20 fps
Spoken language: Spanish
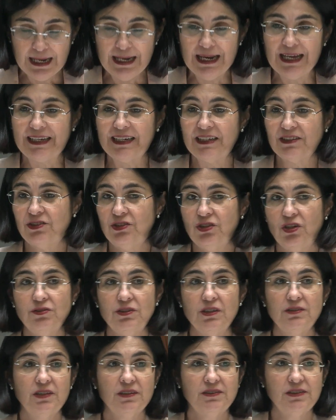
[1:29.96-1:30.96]
La creación
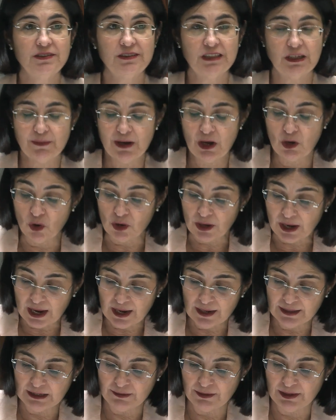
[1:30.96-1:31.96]
de este sistema
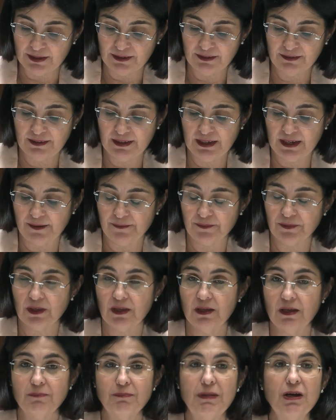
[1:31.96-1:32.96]
local de
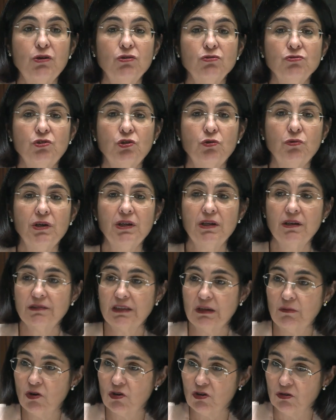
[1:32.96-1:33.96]
bienestar va a contribuir,
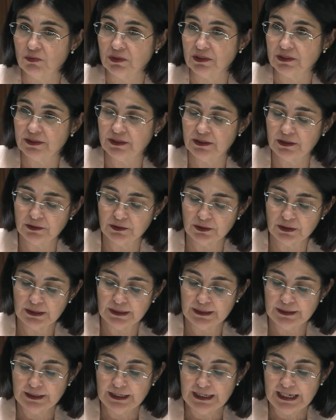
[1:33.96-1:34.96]
estamos convencidos,
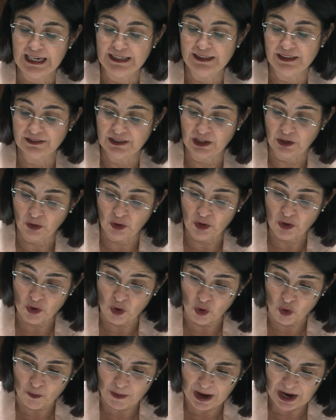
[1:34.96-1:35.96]
al
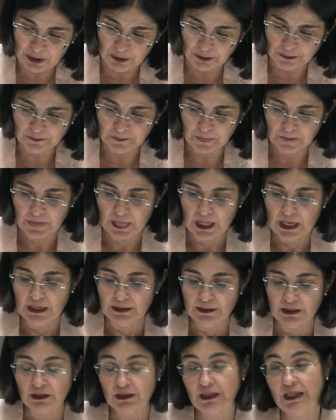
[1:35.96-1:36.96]
desarrollo humano
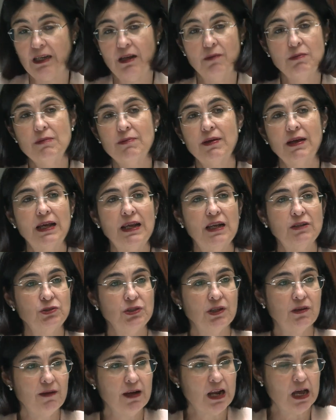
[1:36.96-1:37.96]
de quienes viven en la
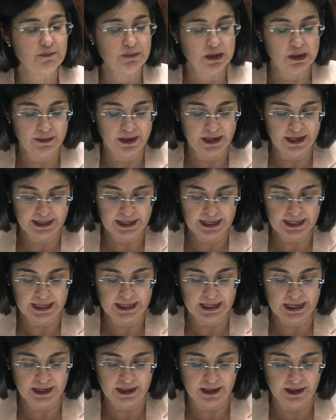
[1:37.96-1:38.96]
ciudad de Las Palmas de Gran
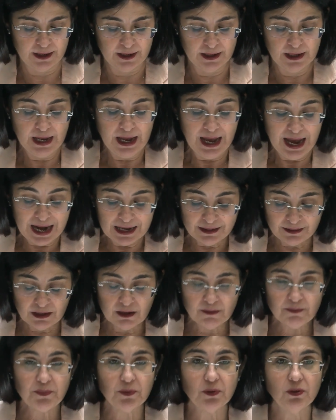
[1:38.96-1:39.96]
Canaria, al
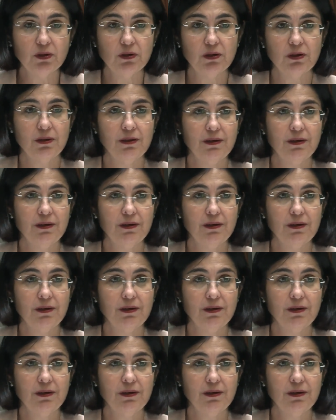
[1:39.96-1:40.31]
tiempo